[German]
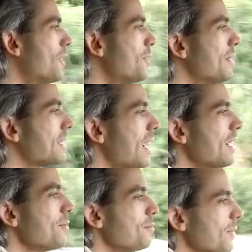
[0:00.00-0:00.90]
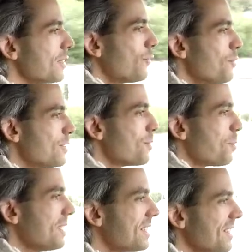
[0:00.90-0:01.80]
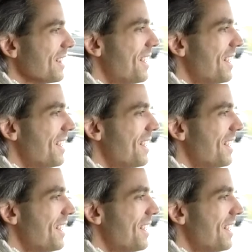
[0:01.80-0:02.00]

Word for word: Und man kann ihm, ich fühle mich so ein bisschen